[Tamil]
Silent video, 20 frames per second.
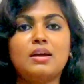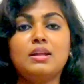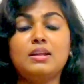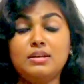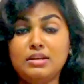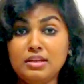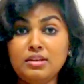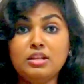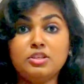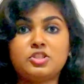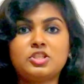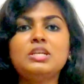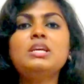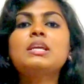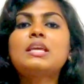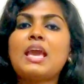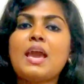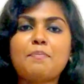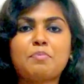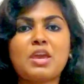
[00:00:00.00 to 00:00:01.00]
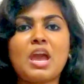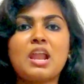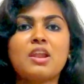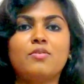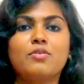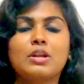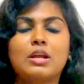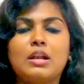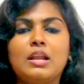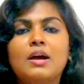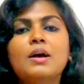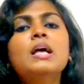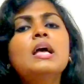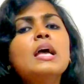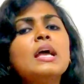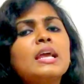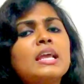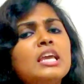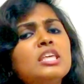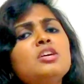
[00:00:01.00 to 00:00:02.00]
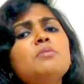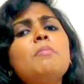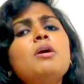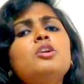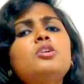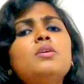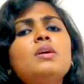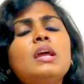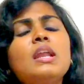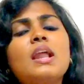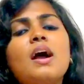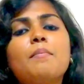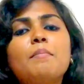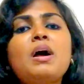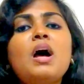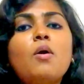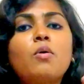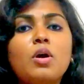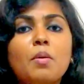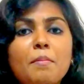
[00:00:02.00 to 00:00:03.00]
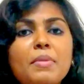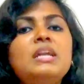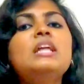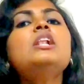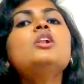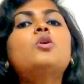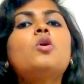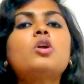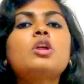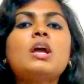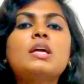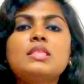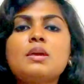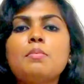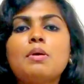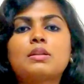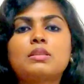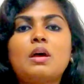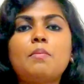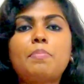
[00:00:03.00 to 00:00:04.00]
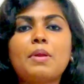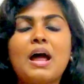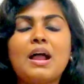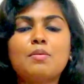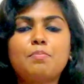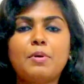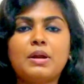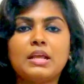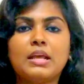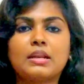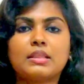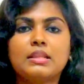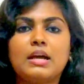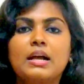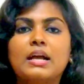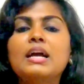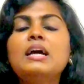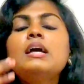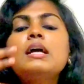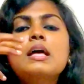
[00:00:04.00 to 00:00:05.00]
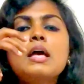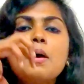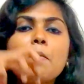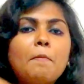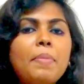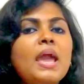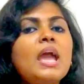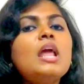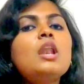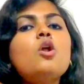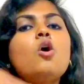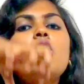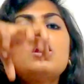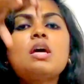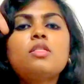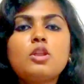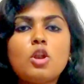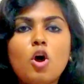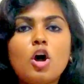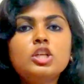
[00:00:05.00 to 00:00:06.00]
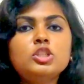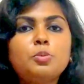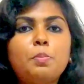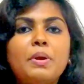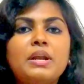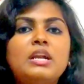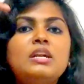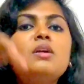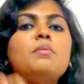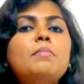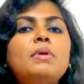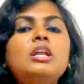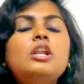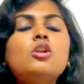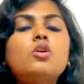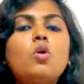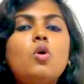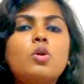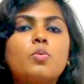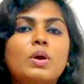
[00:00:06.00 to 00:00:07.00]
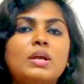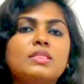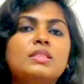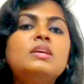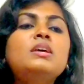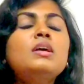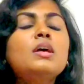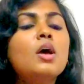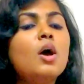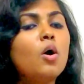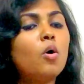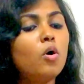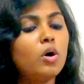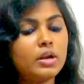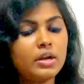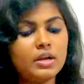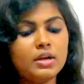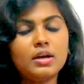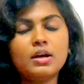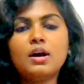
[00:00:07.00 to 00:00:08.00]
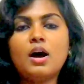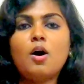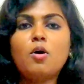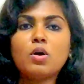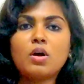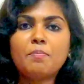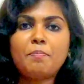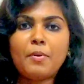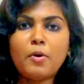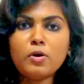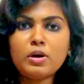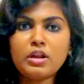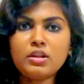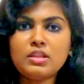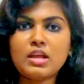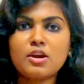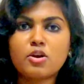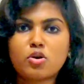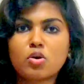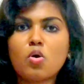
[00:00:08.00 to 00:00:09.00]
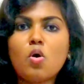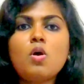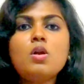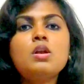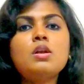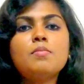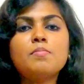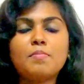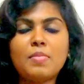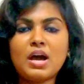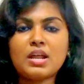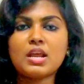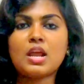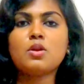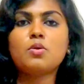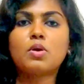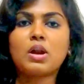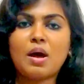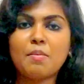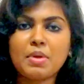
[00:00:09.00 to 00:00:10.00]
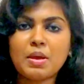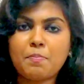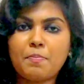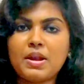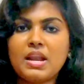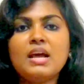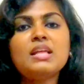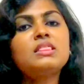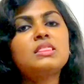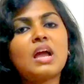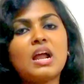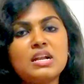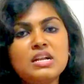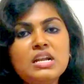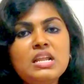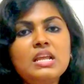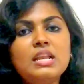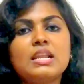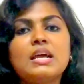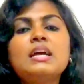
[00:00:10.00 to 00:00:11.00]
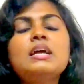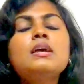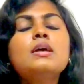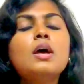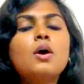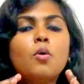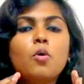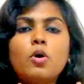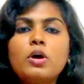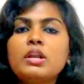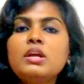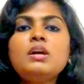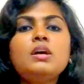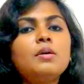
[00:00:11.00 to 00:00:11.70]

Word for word: நின்னுச்சு கேப் கேனவரில் இது மட்டும் இல்லாம அவங்க மிடில் கோரையும் அதே மாதிரி தான் பிளான் பண்ணியிருந்தாங்க பேலோடு அதை லான்ச் பண்ணிட்டு மிடில் கோர் வந்து ஒரு அவங்க போட்டிருந்த ட்ரோன் மாதிரியான ஒரு அமைப்புல தண்ணியில ஒரு